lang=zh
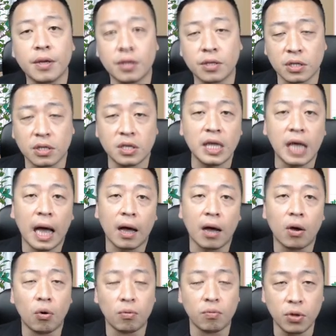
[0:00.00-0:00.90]
之
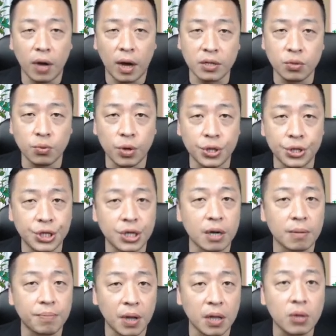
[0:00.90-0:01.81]
上，我们都还是维持一
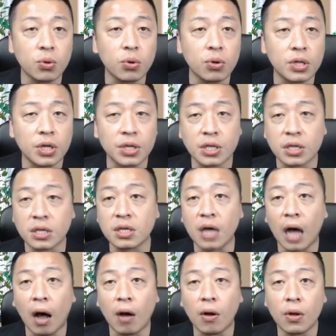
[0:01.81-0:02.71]
个偏多的思
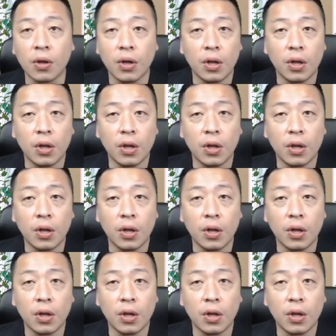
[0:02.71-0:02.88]
考。